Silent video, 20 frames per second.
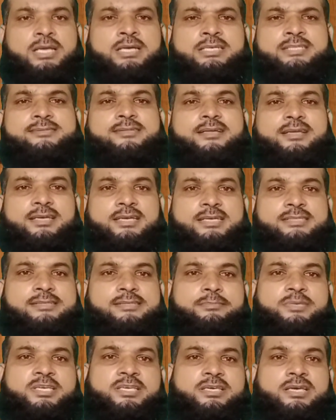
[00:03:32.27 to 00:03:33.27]
इस तरीके
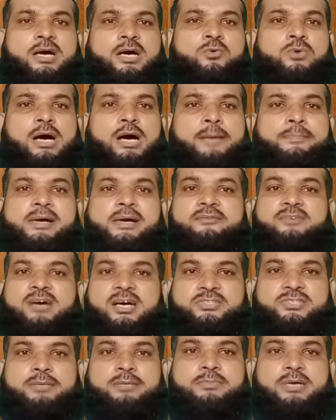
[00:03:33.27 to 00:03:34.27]
से भी किया हुआ आपका
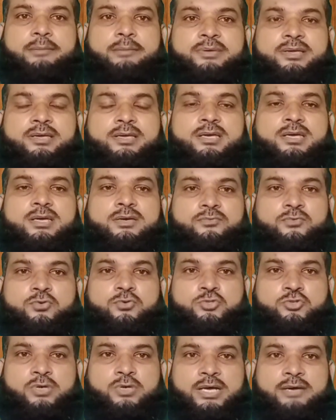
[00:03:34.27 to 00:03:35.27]
वाच टाइम कभी वो
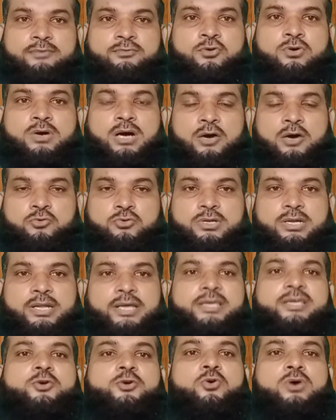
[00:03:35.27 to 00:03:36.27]
जो है वो काउंट
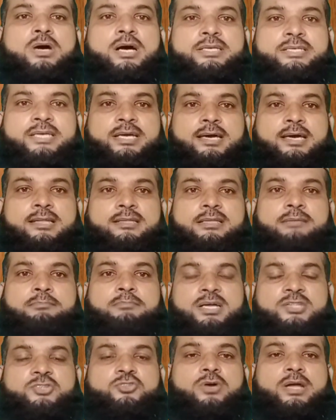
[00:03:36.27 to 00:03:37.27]
नहीं होगा ये गलती
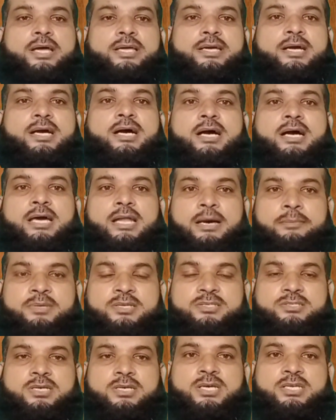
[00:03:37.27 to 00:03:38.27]
मत दोहराइएगा अगर
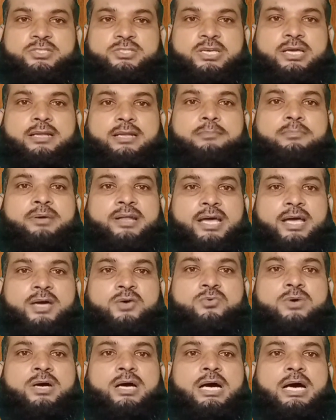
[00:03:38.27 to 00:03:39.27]
आपने चैनल बनाया
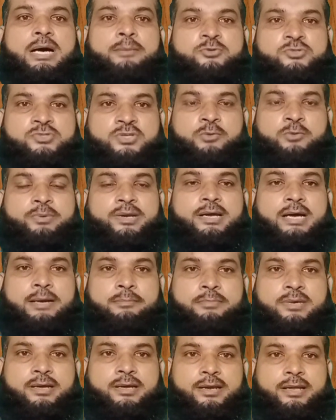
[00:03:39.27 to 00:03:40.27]
हुआ है आप उसके ऊपर
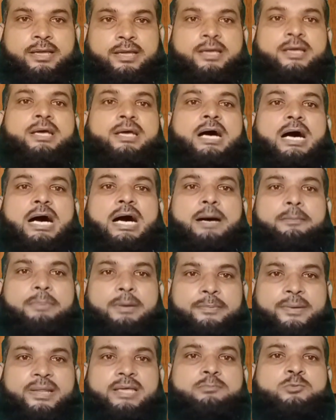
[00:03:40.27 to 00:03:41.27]
काम कर रहे हैं आप
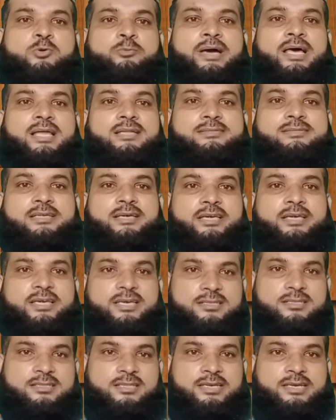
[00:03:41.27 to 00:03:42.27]
अपने ही मोबाइल से
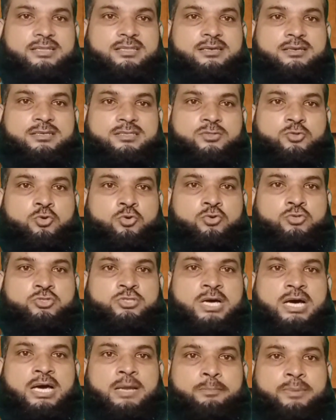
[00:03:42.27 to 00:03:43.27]
इर्द गिर्द दो
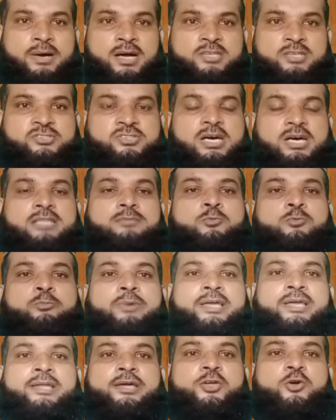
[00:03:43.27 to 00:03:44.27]
चार पाँच सात
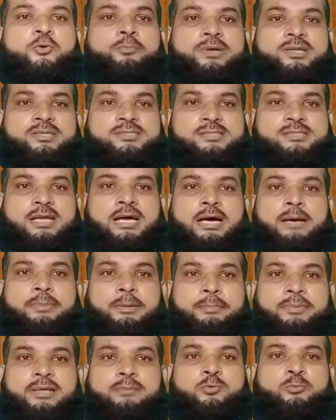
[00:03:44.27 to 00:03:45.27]
मोबाइलों के ऊपर इस तरह आप
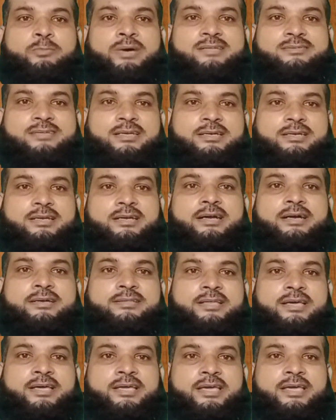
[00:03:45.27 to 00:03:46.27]
अपने मोबाइल से
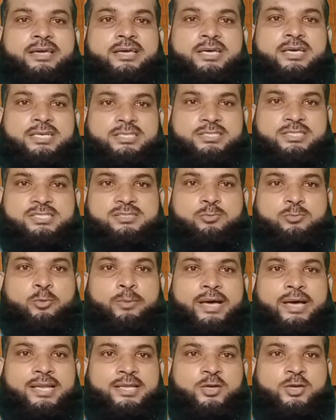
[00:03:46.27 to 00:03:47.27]
इंटरनेट देख के जिस
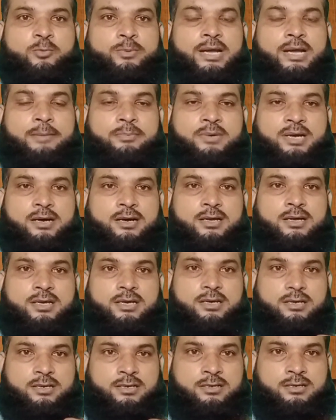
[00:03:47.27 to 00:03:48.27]
मोबाइल के ऊपर
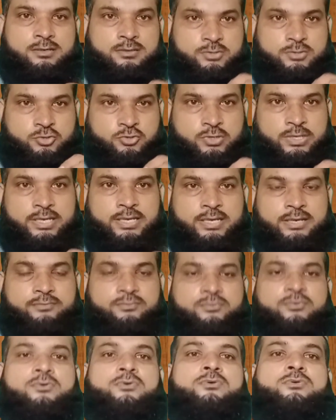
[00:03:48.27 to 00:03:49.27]
आपका जो है
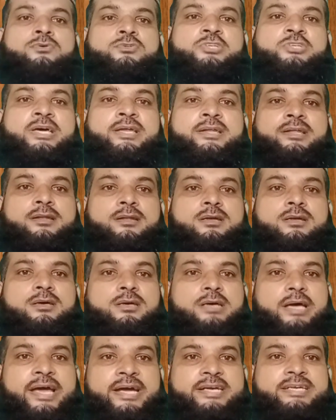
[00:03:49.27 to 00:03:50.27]
वो चैनल
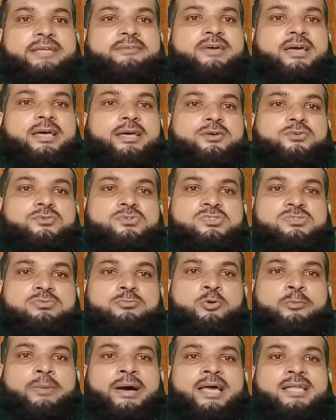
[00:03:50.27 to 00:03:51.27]
एक्टिव है उस
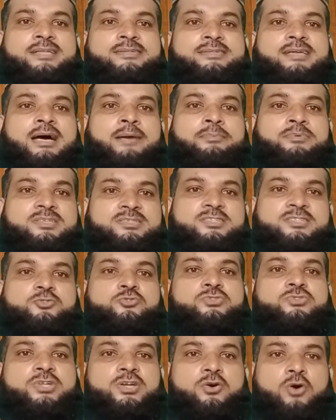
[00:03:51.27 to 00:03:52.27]
मोबाइल से आप किसी
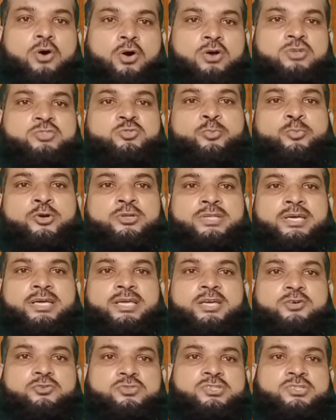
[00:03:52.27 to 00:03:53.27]
दूसरे को हॉटस्पॉट देख
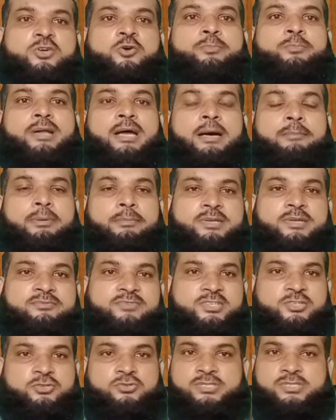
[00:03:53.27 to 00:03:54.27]
के उसके ऊपर आप अपनी
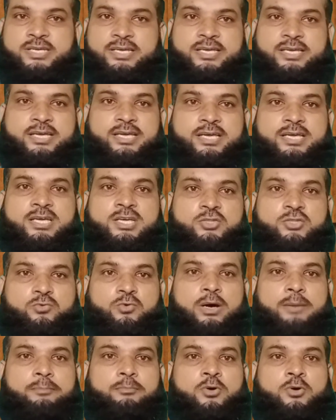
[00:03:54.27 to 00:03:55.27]
वीडियोस देखेंगे तो
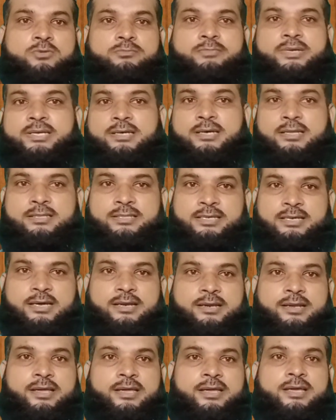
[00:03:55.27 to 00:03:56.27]
आप बहुत बड़ी गलती कर
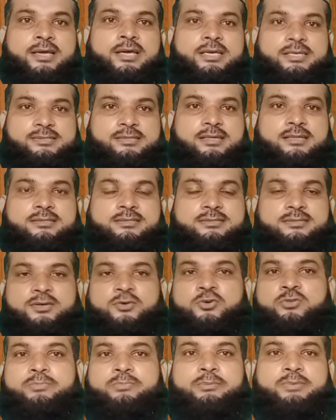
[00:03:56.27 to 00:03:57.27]
रहे हैं इस गलती से
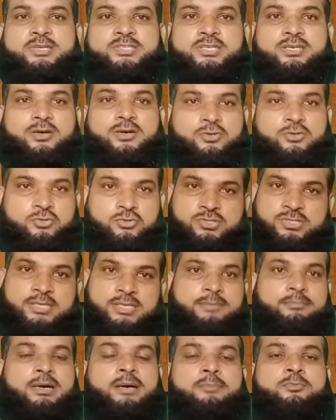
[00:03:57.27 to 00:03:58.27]
खुद भी बचें और दोस्त
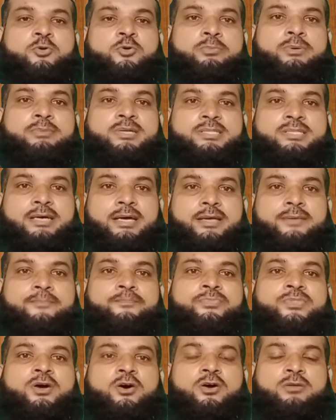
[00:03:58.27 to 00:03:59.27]
अहबाब को भी बताएं
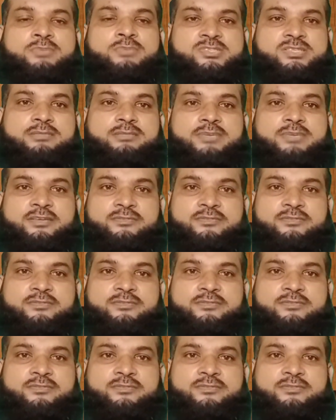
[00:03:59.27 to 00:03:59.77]
और मज़ीद मेरी